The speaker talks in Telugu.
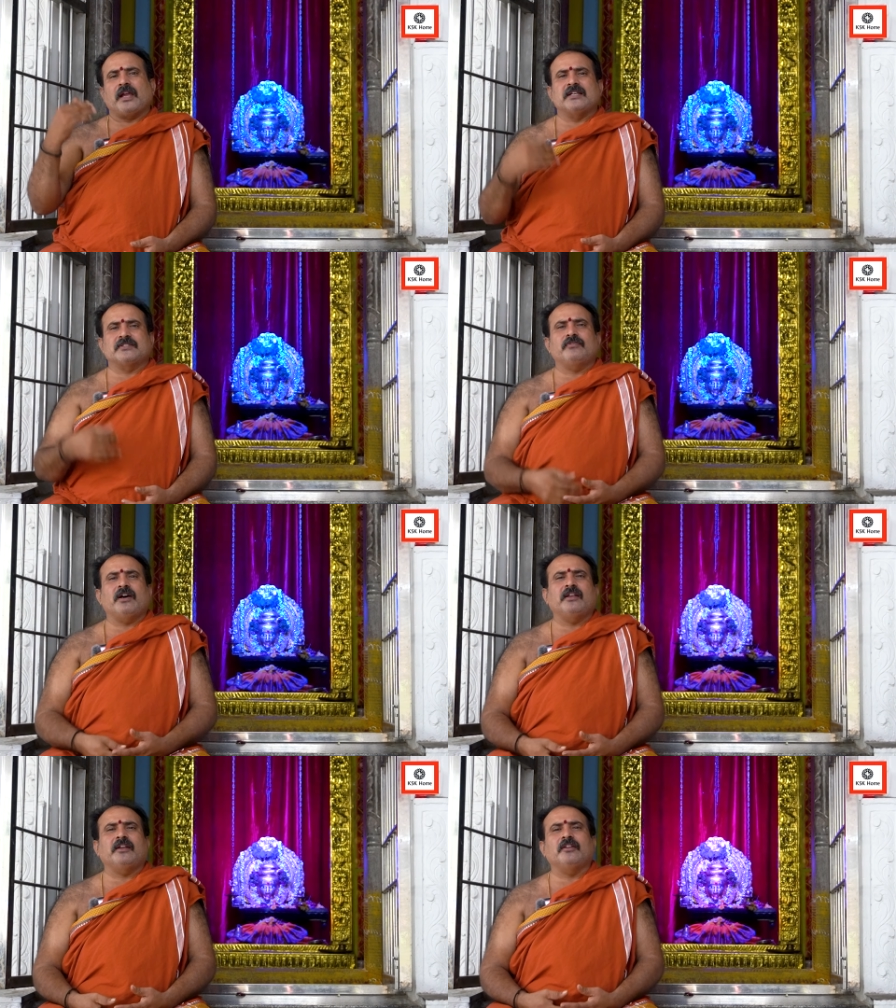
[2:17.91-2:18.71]

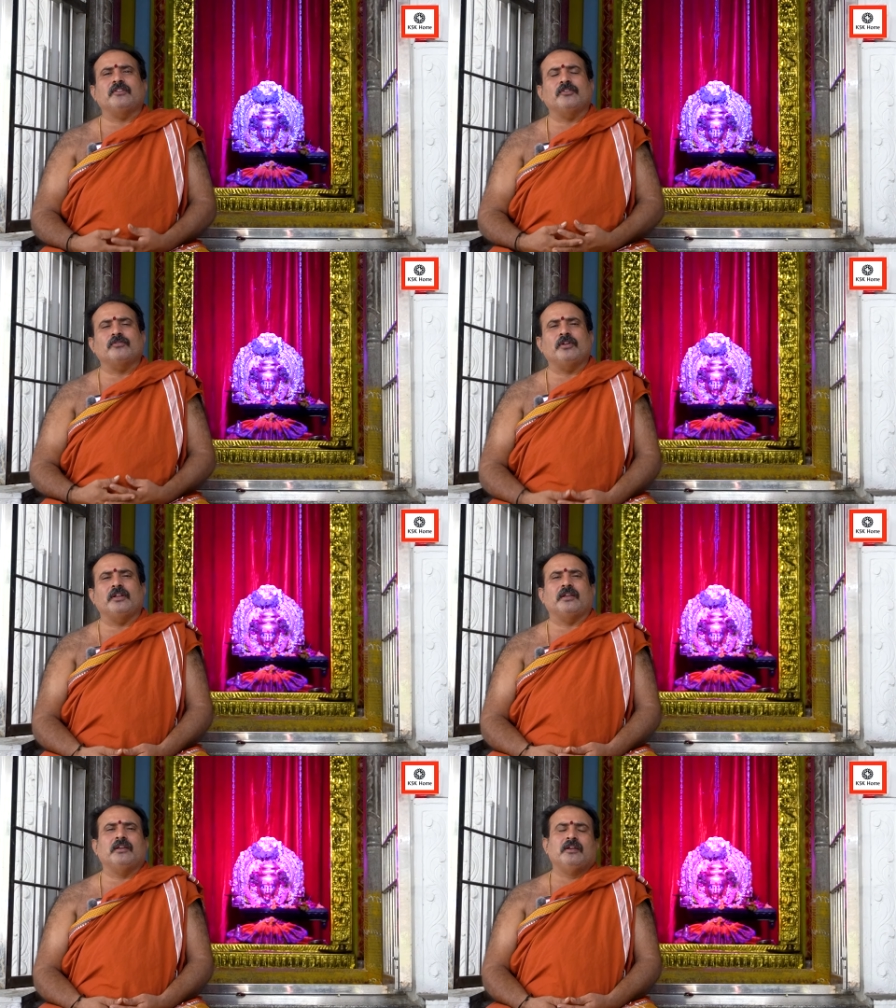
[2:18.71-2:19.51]
అశ్వాలన్నీ
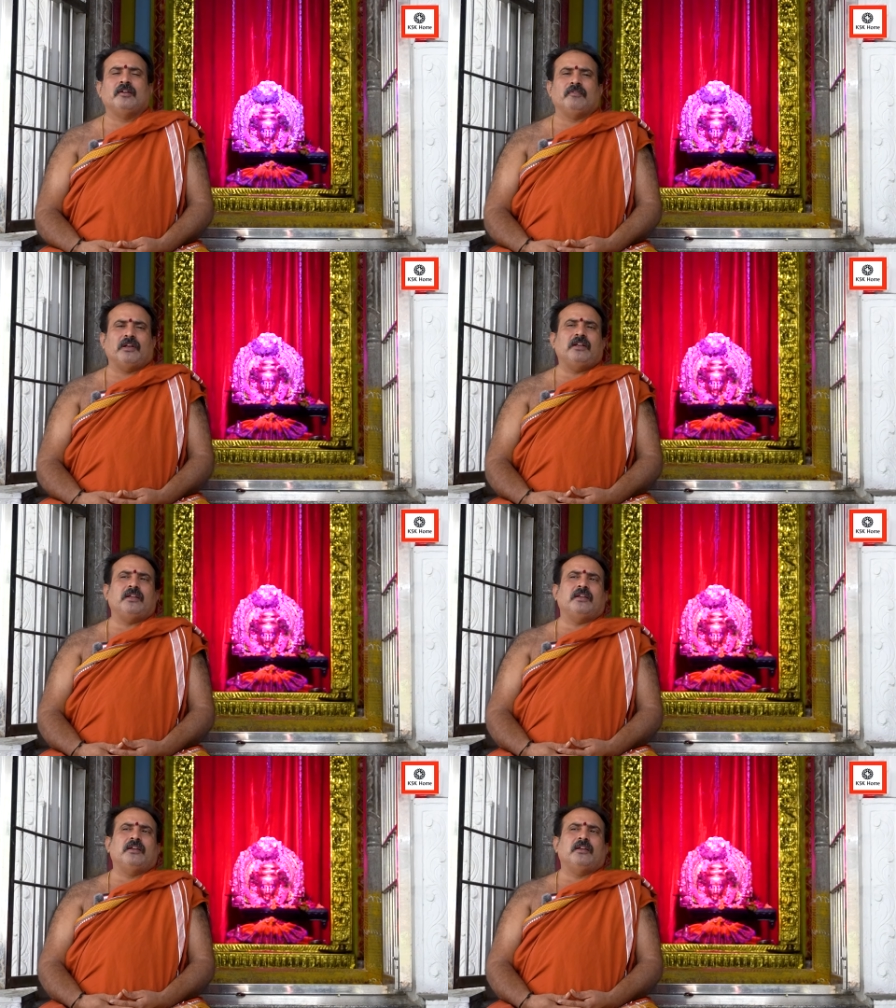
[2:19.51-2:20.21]
తీసుకొని వెళ్ళి